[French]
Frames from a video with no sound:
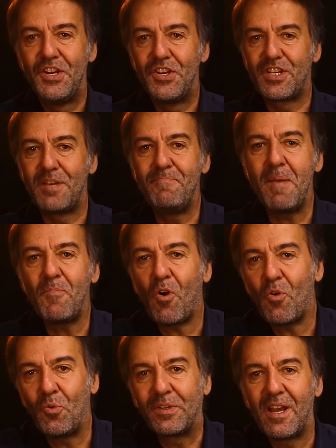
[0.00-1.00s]
j'ai même
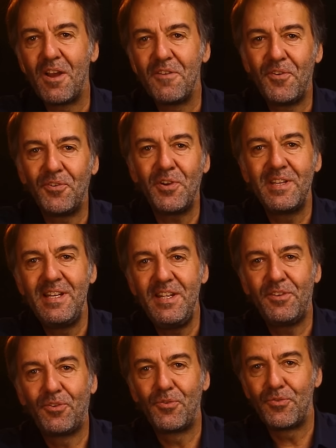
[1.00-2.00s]
rencontré un vendeur
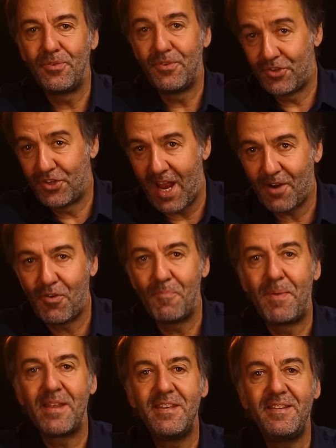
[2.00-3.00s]
d'élite que j'ai
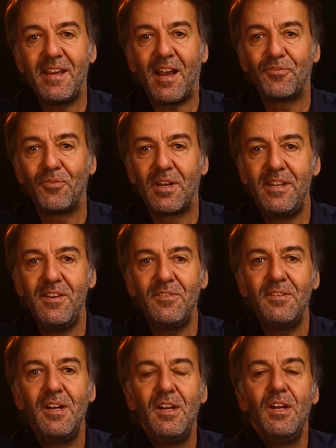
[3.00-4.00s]
accompagné dire à son
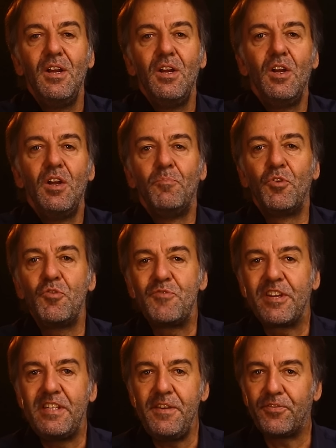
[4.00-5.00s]
client Mon
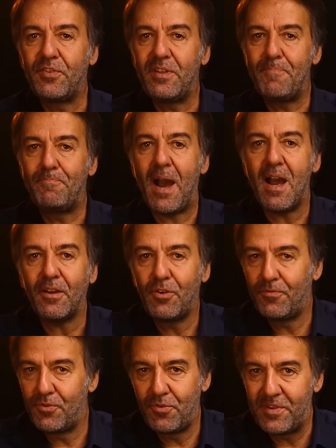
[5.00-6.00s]
objectif, ce n'est pas que
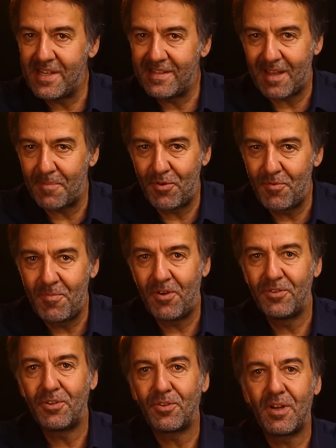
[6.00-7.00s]
vous deveniez
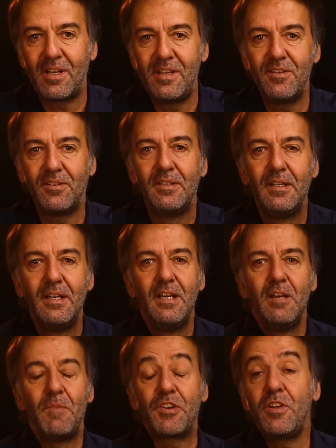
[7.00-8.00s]
simplement notre client.
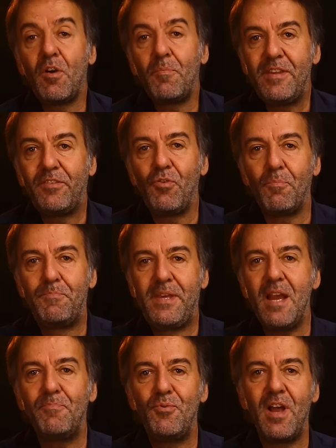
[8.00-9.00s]
Moi, j'ai une ambition
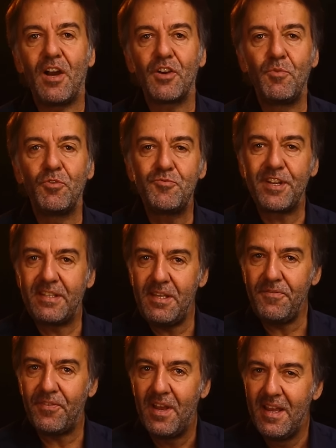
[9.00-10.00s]
bien plus large. Mon
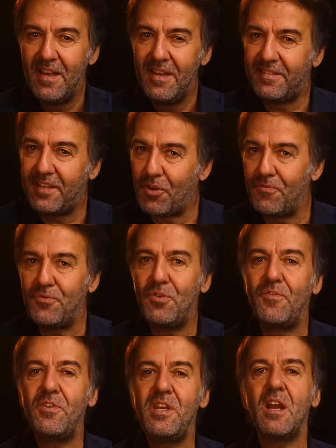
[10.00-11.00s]
objectif, c'est que vous
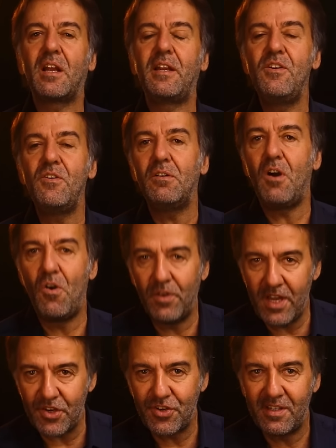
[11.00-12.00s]
deveniez un client
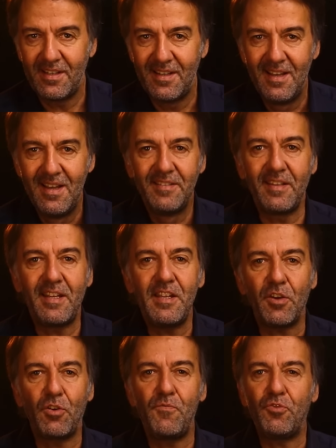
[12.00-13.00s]
engagé.
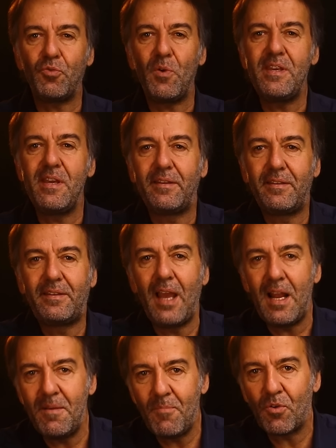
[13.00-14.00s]
C'est-à-dire que vous soyez
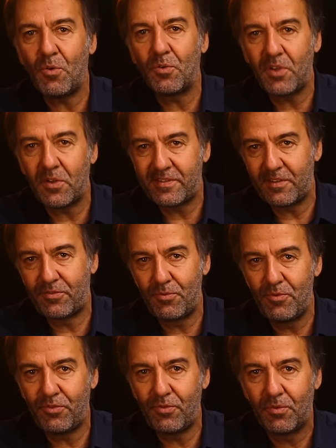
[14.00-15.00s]
tellement content de cette
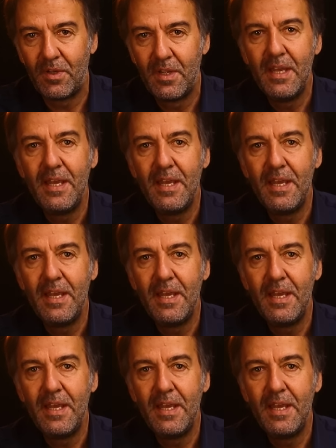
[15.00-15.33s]
solution